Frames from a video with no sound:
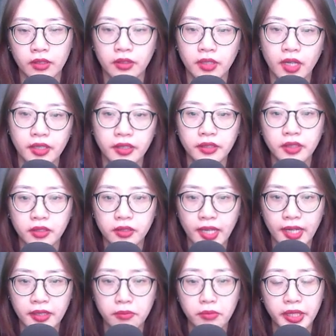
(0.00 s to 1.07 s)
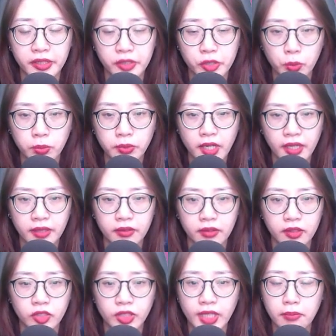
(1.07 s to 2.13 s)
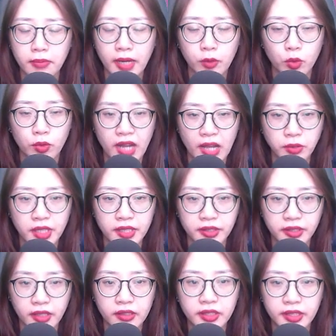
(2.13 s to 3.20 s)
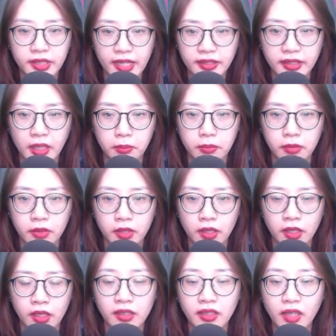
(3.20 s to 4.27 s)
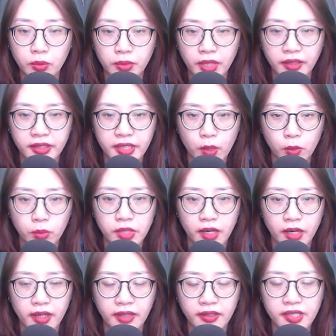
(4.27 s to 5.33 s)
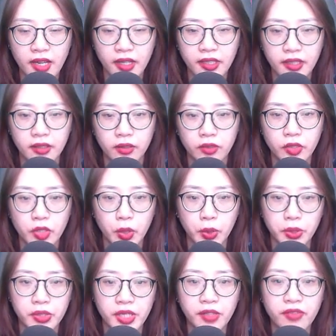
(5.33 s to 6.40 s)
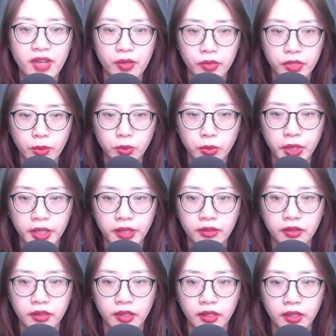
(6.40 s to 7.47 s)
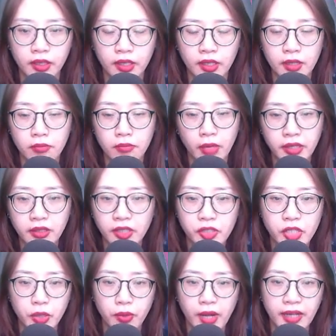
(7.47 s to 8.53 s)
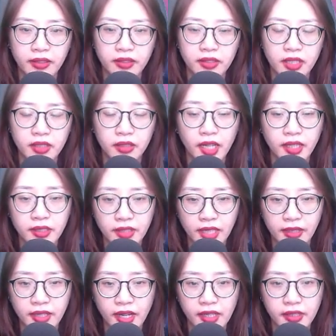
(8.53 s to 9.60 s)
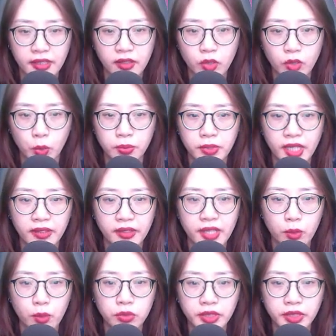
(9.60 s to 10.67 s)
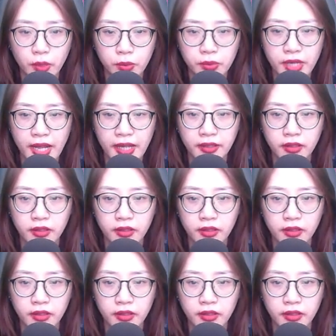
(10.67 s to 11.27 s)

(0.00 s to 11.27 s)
Thấy Từ Thanh bị trúng tên, sắc mặt của lão thiên sư xa sầm. Ông nhanh chóng đỡ hắn dậy rồi dìu vào trong thuyền. Mấy người triệu hằng nhìn thấy cảnh này cũng nhanh chóng xông ra.